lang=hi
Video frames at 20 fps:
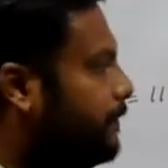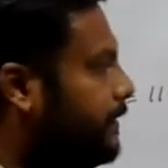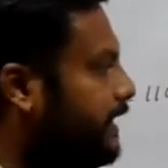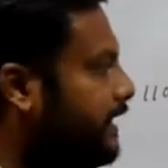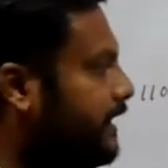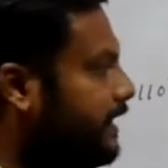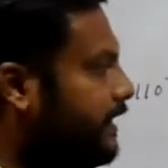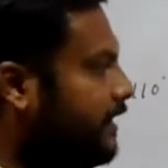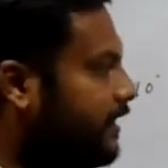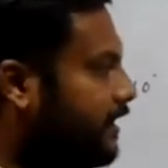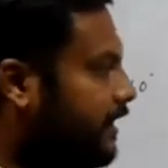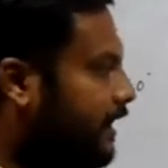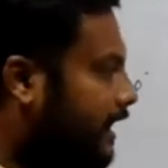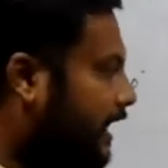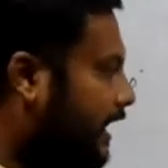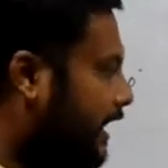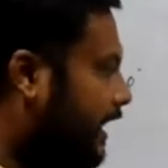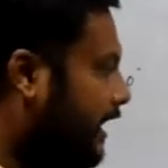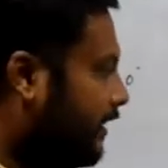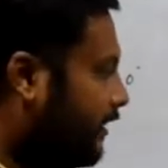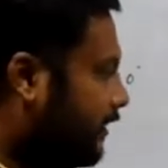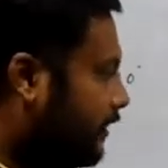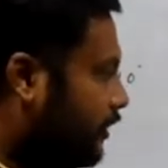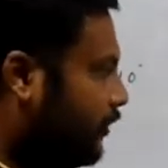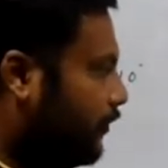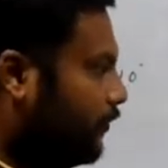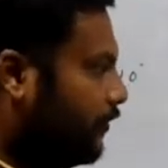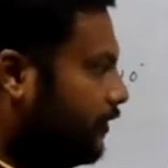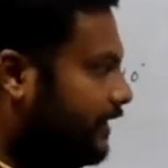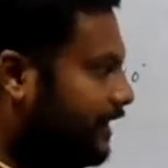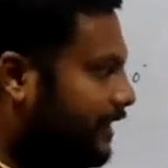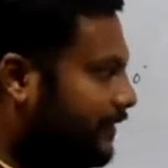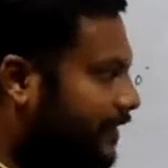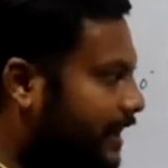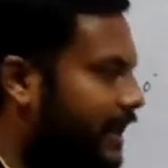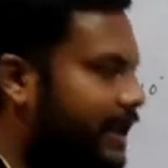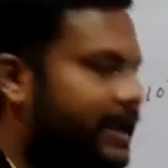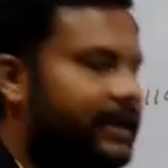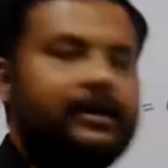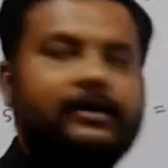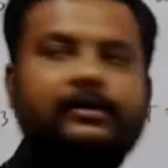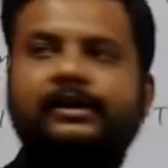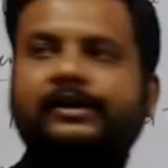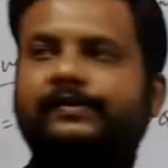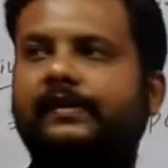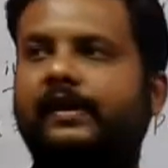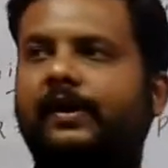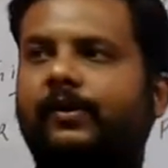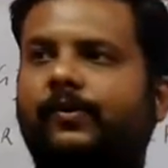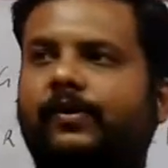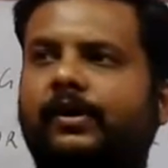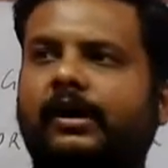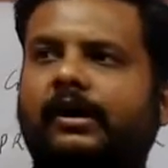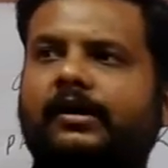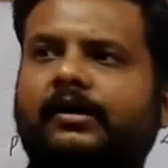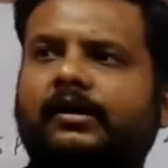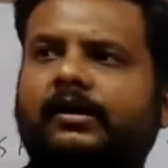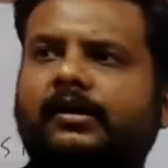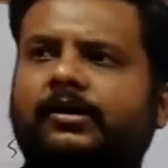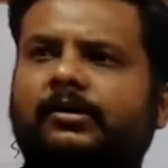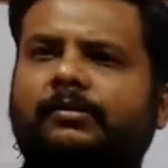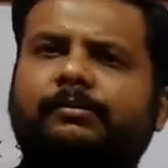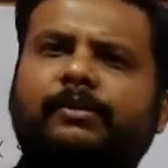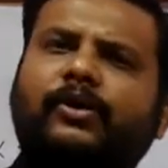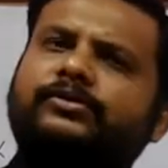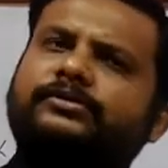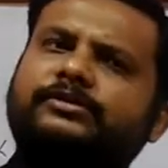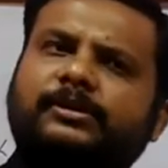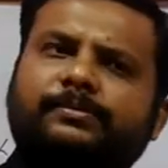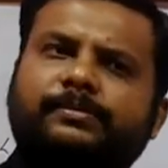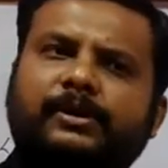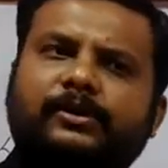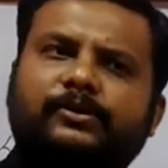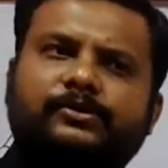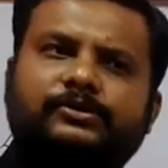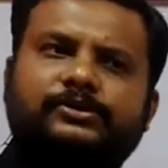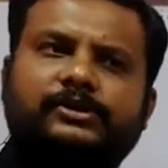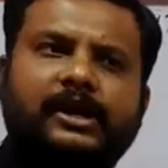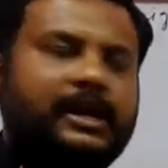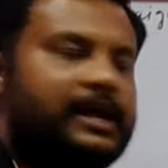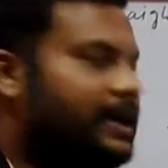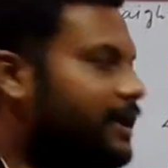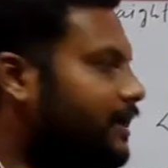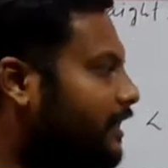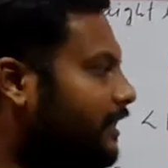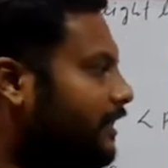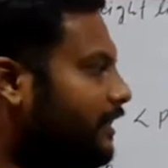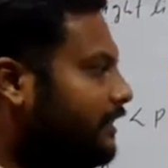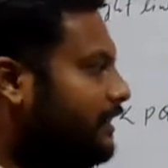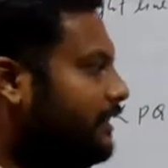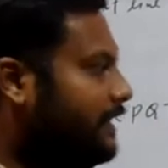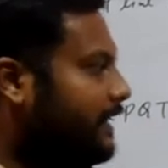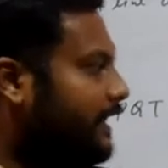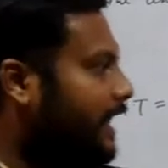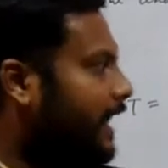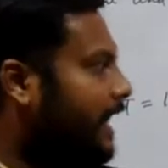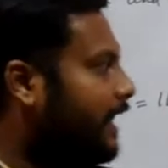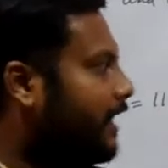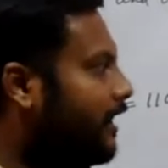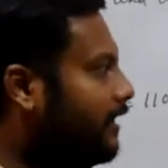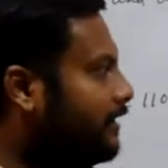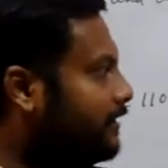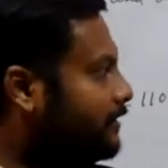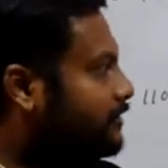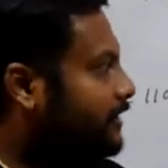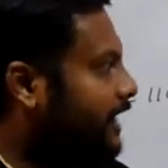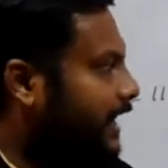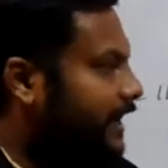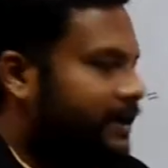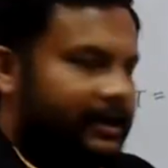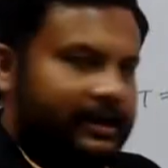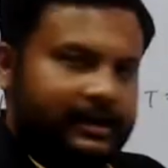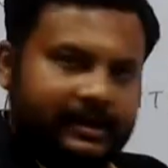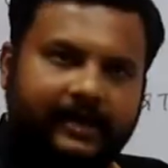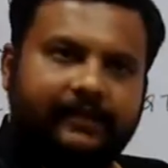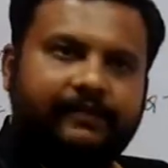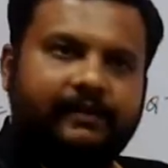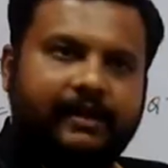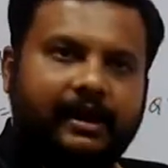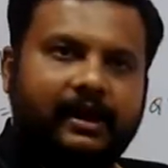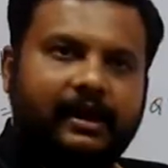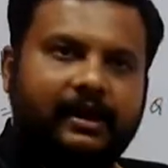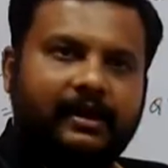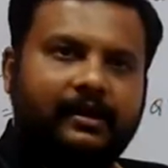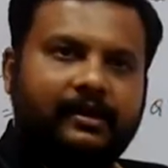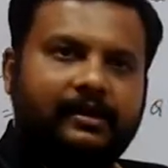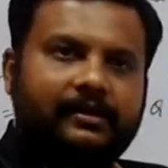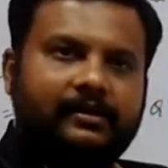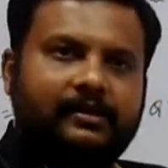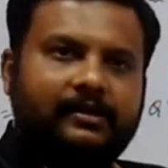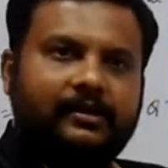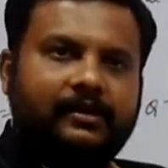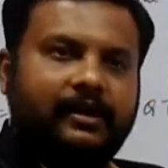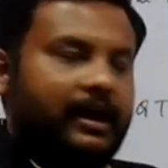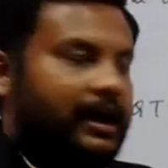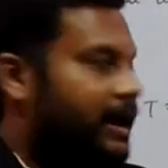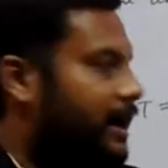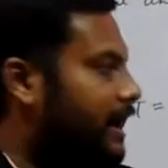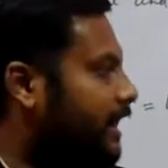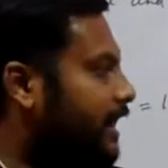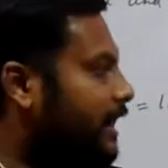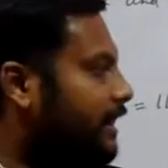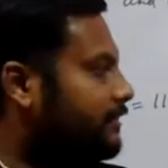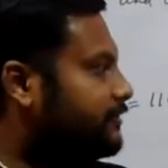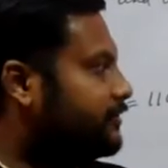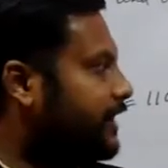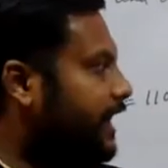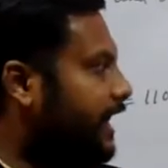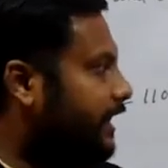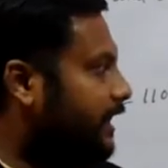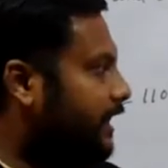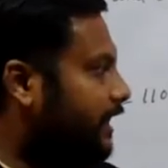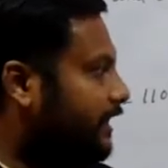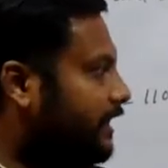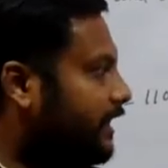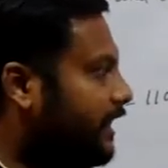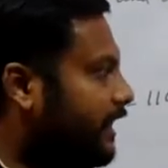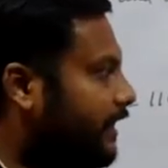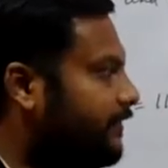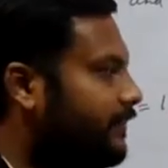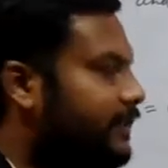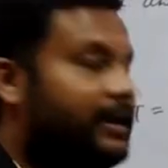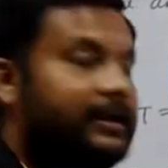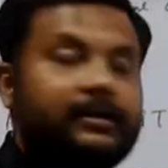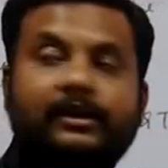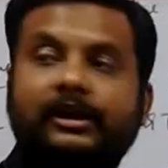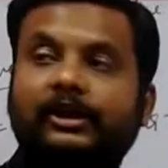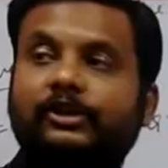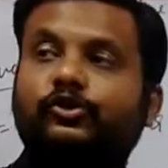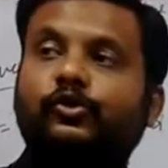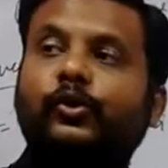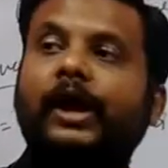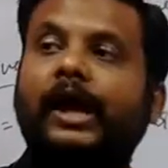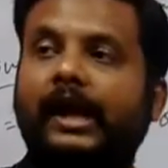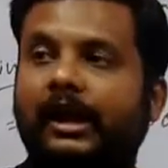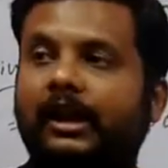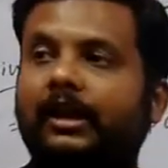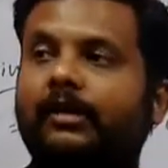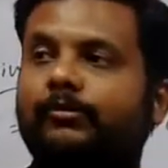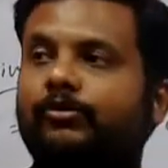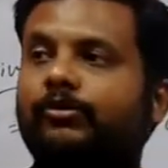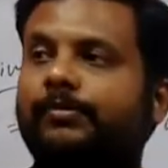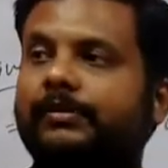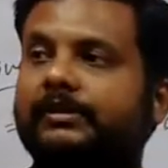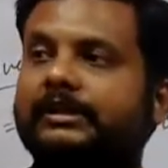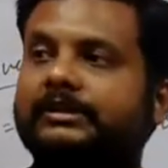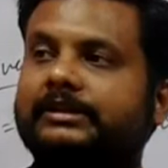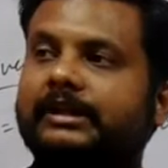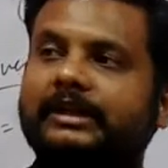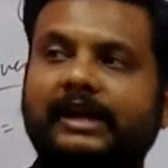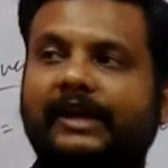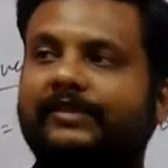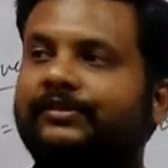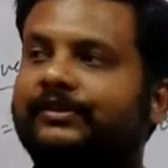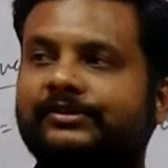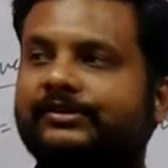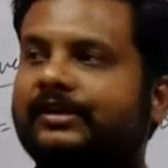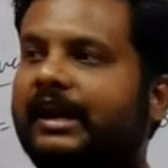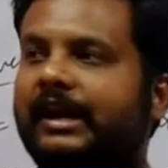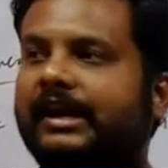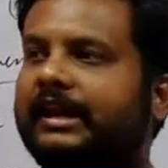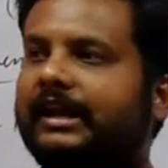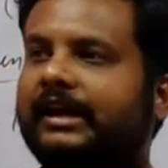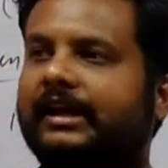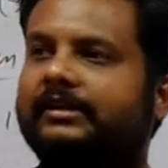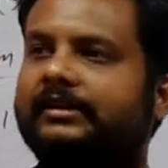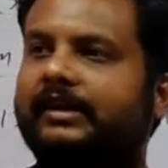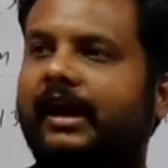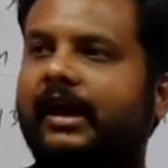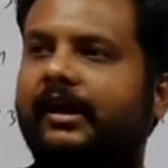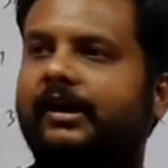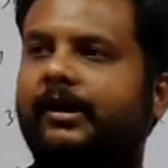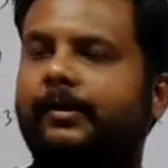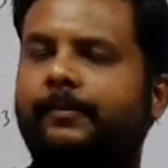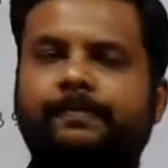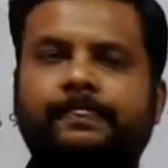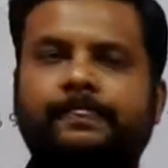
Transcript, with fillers: पी आर क्यू ये वाला एंगल कितना होगा बहुत सिंपल क्वेश्चन है ये एंगल ट्राइंगल के अंदर है अगर ट्राइंगल के अंदर के दो एंगल हमको पता चल जाए तीसरा नहीं निकल जाएगा